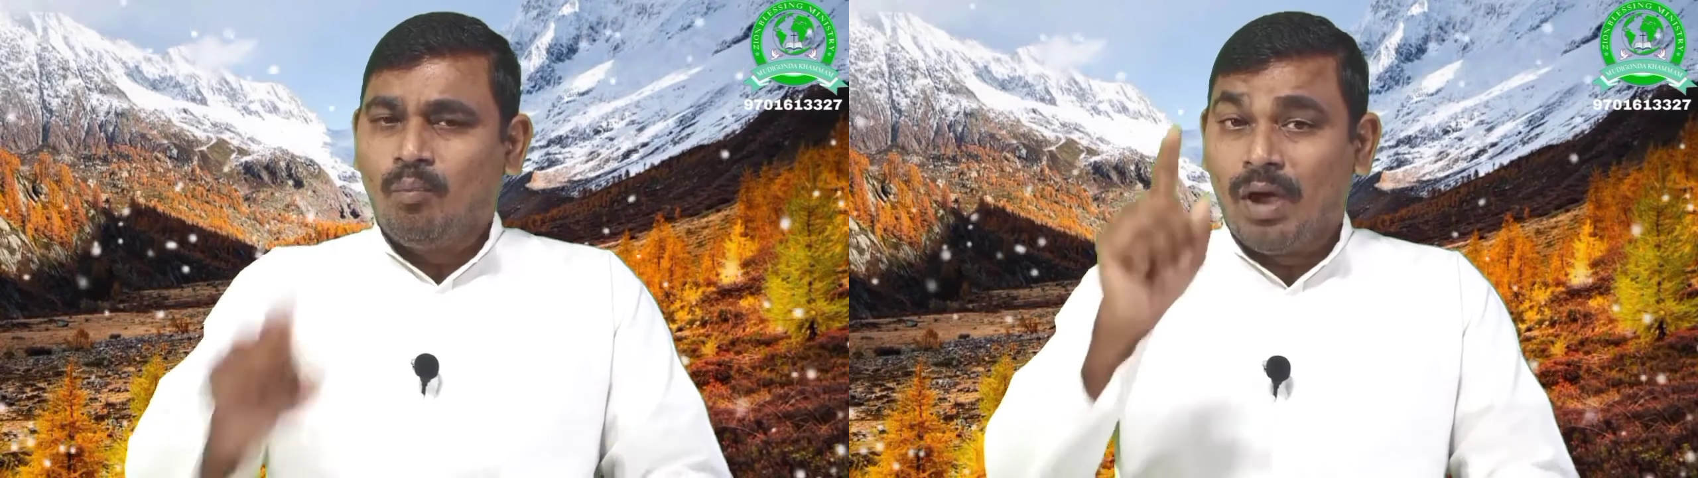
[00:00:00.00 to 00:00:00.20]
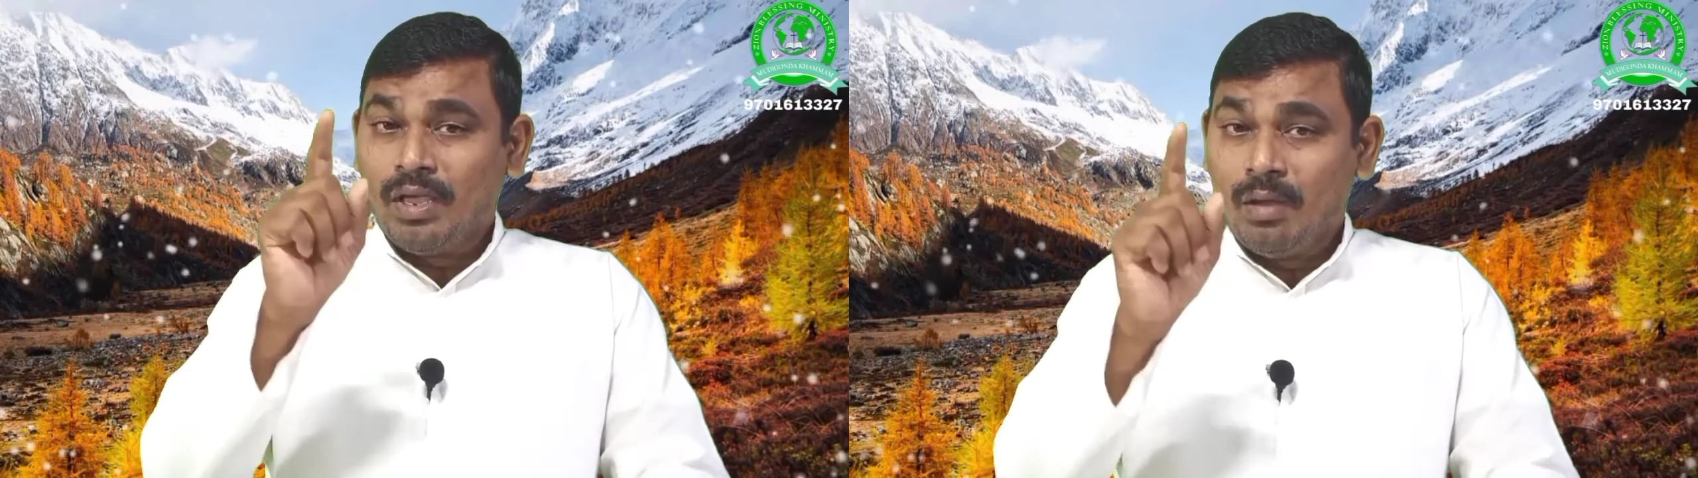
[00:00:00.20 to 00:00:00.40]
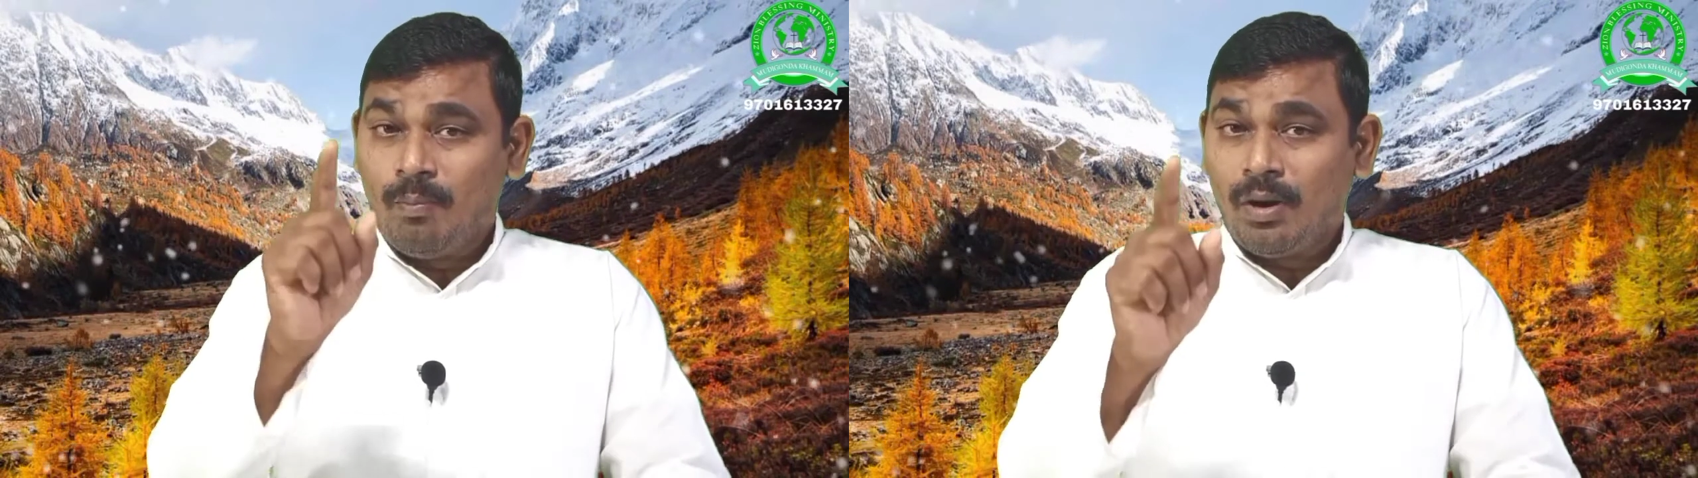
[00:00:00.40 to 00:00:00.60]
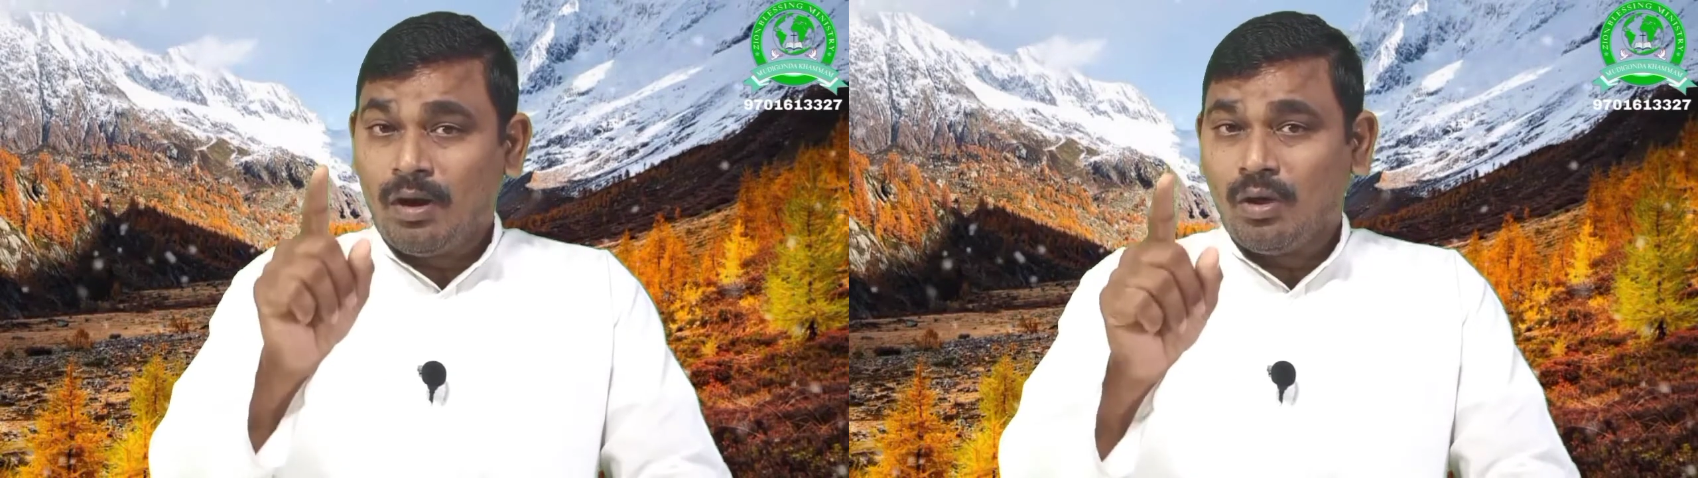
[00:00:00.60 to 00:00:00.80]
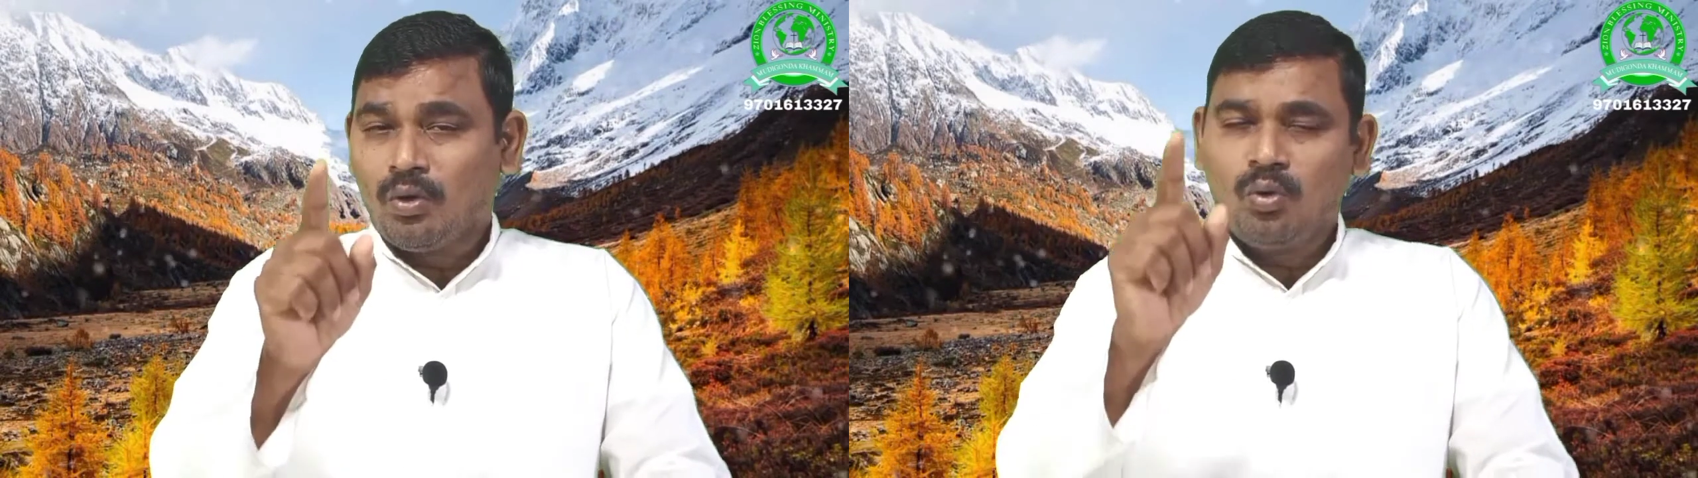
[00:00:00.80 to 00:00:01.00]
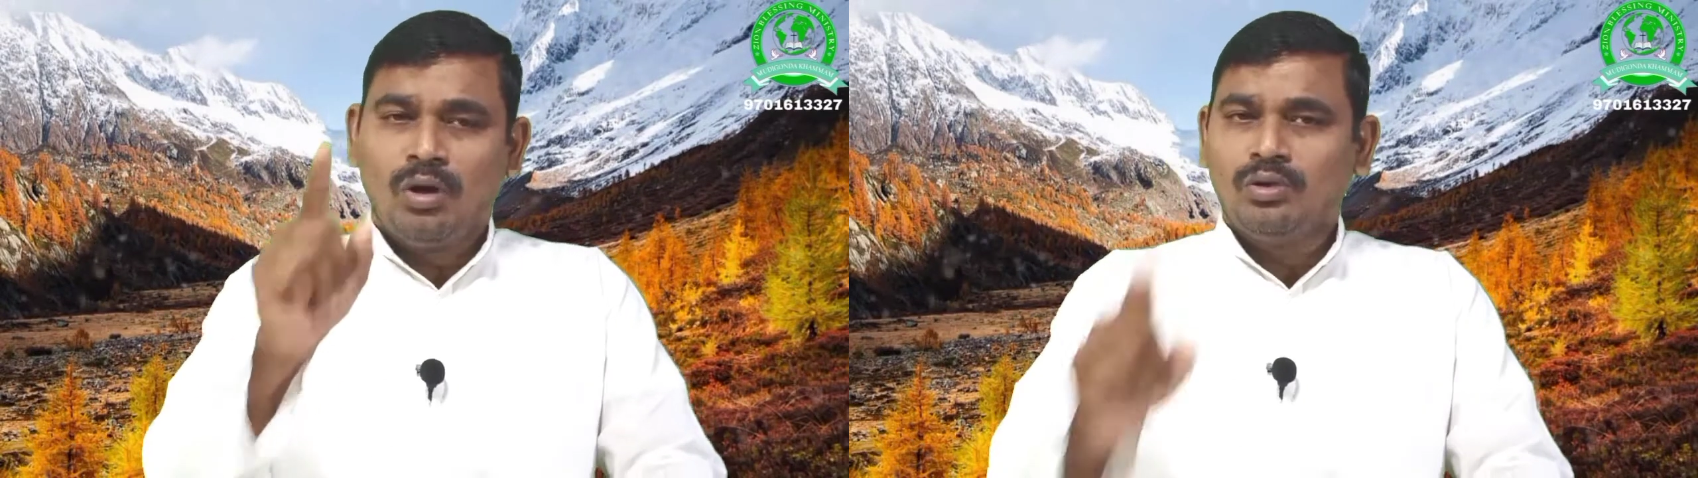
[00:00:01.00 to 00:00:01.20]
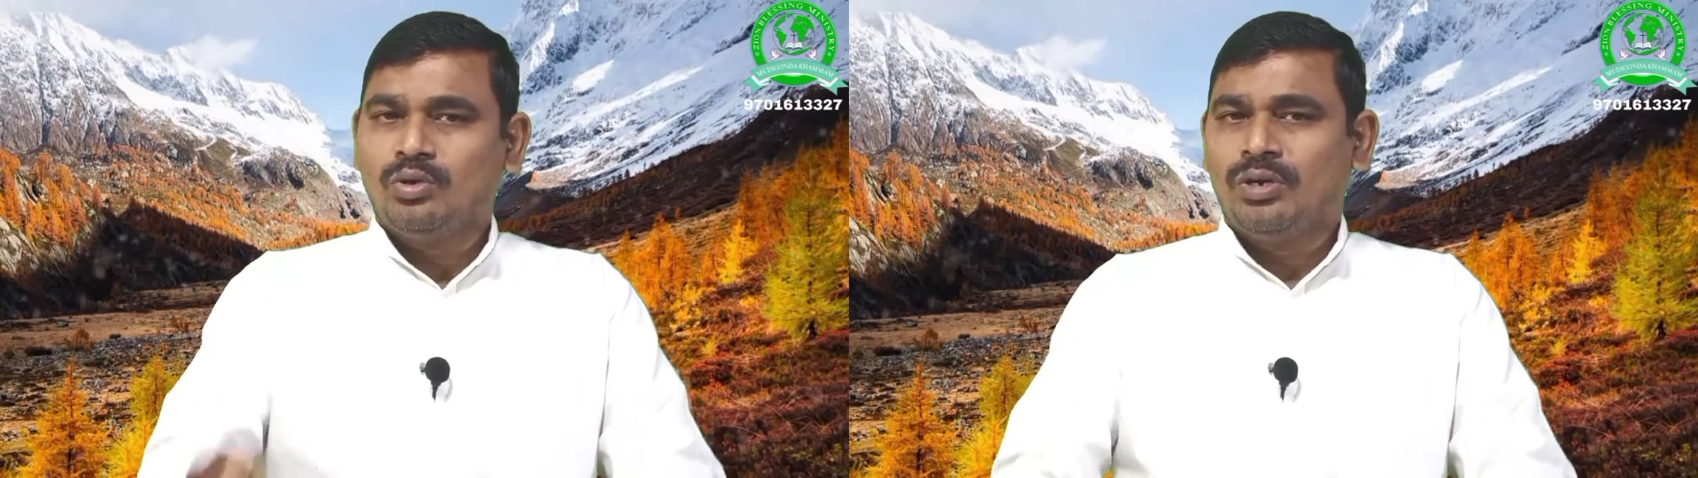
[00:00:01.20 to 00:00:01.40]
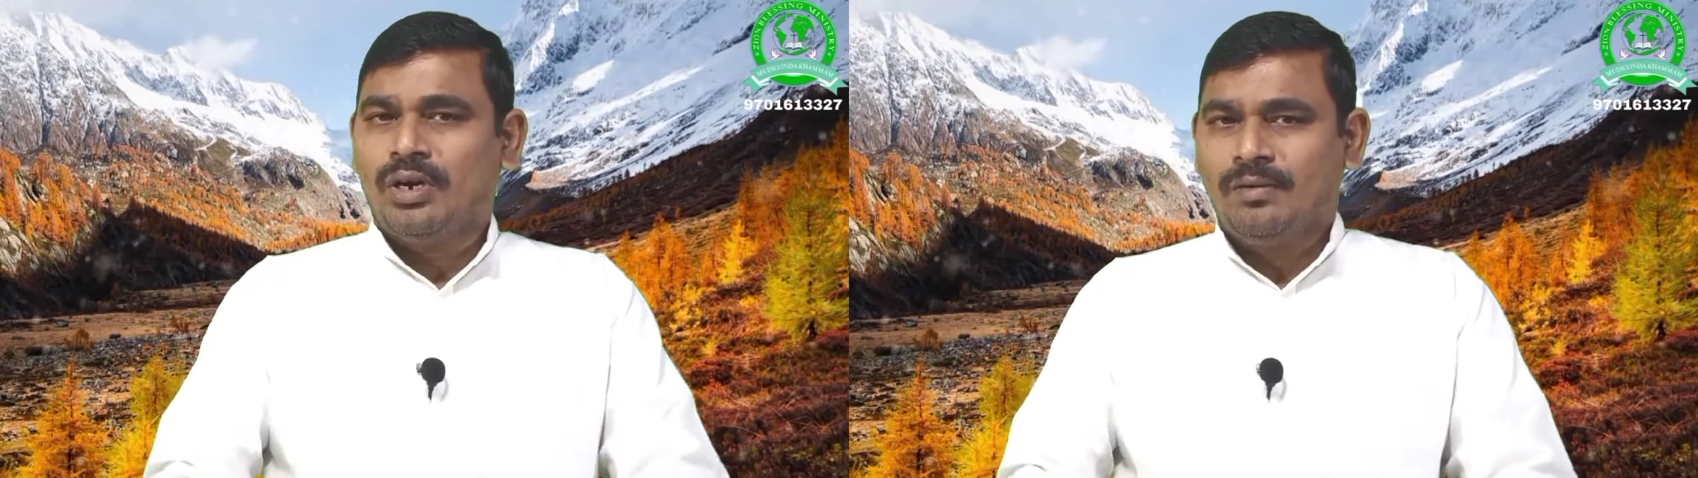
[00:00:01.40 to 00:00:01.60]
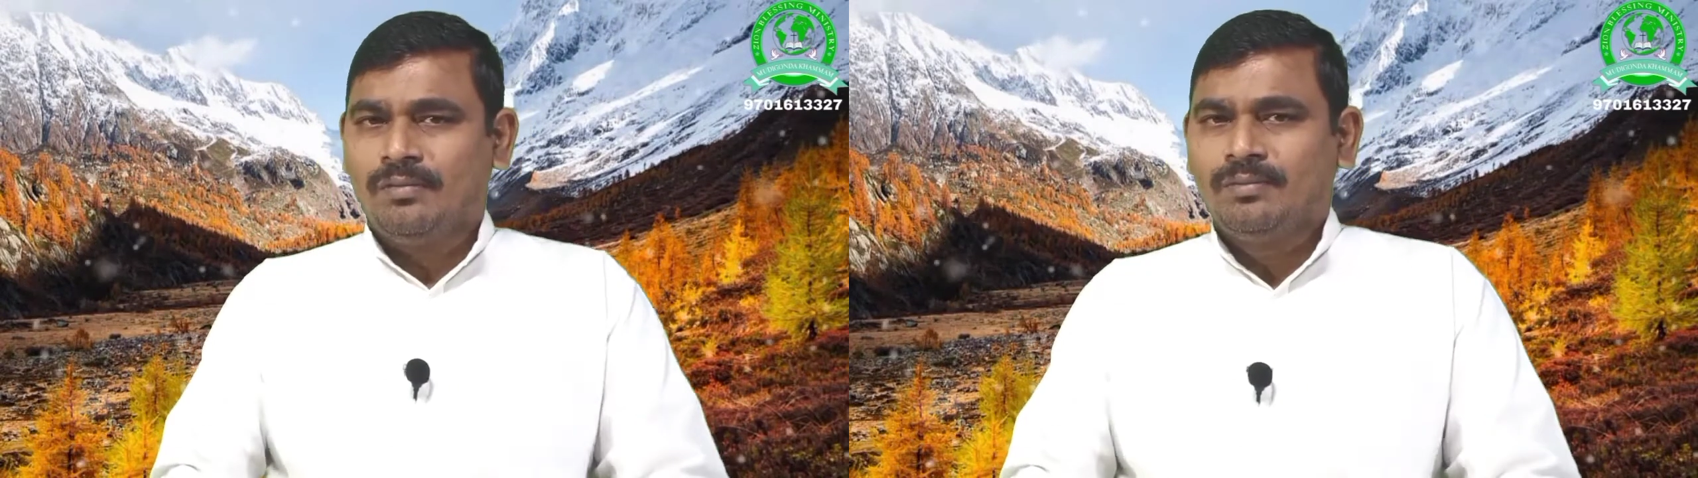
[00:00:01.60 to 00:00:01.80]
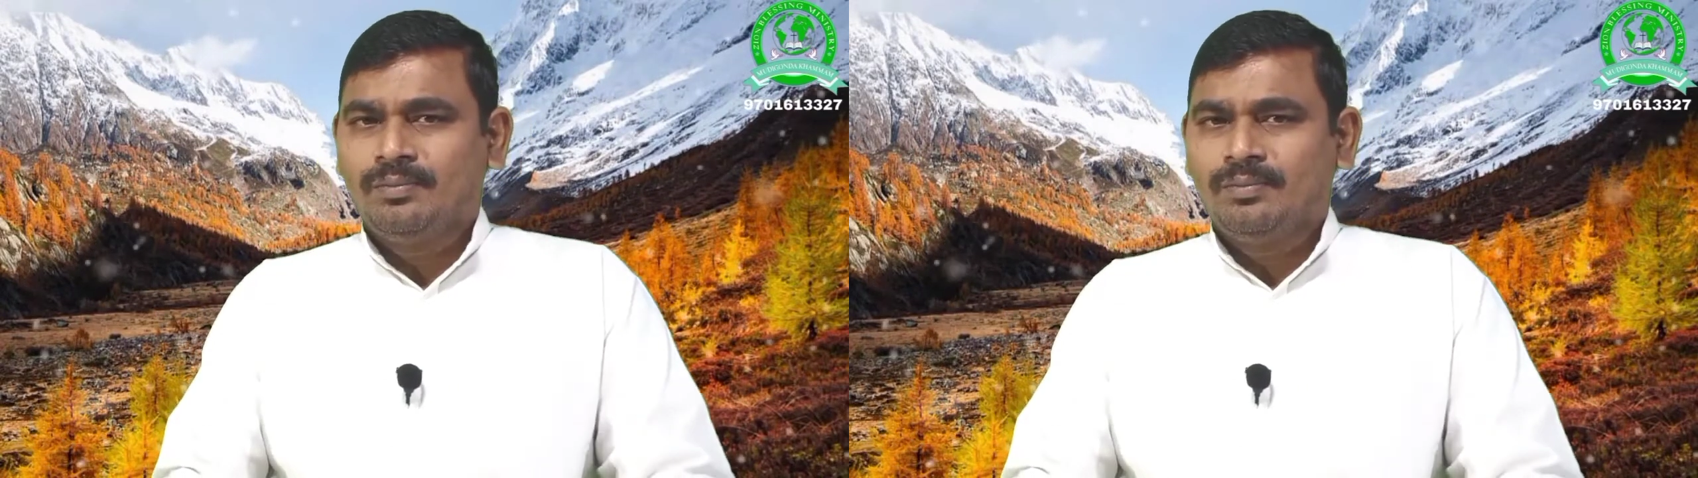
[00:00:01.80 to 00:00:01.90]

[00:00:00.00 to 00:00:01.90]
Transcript: భయపడకు అంటున్నాడు